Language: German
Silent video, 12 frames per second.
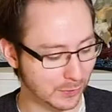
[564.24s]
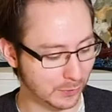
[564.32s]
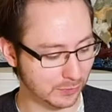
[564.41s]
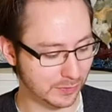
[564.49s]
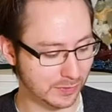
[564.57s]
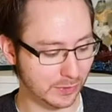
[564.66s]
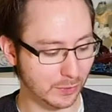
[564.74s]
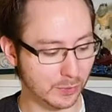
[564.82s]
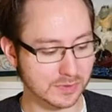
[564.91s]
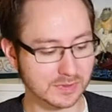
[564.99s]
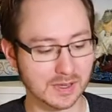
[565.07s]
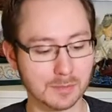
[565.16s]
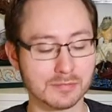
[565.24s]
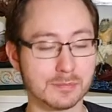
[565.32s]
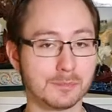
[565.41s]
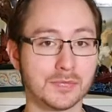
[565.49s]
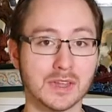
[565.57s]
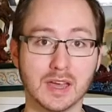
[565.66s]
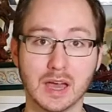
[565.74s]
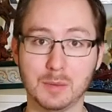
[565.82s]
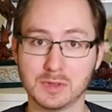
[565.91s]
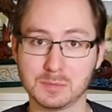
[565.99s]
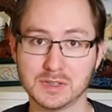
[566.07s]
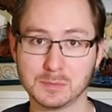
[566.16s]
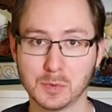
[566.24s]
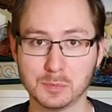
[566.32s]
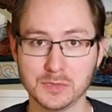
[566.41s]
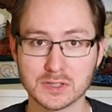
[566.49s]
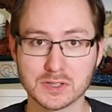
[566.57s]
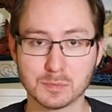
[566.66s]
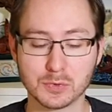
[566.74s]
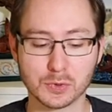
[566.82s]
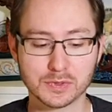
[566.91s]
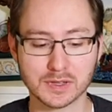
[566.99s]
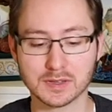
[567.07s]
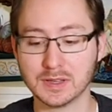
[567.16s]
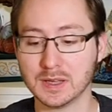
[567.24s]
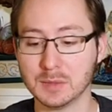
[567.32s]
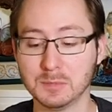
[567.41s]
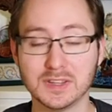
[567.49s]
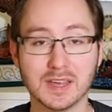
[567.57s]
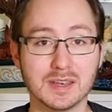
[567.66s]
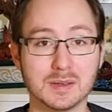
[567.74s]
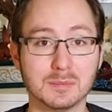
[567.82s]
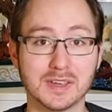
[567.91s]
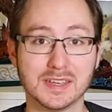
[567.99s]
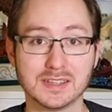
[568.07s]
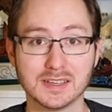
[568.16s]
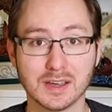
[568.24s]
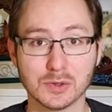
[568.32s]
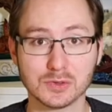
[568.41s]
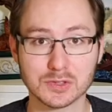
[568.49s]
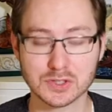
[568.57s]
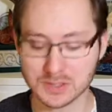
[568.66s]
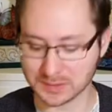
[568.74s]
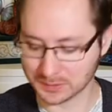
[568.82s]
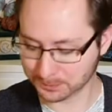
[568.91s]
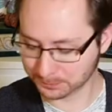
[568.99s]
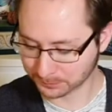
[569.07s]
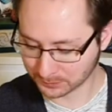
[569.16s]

Und für die großen Krapfen habe ich mir eine Papierschablone mit einem Rechteck ausgeschnitten.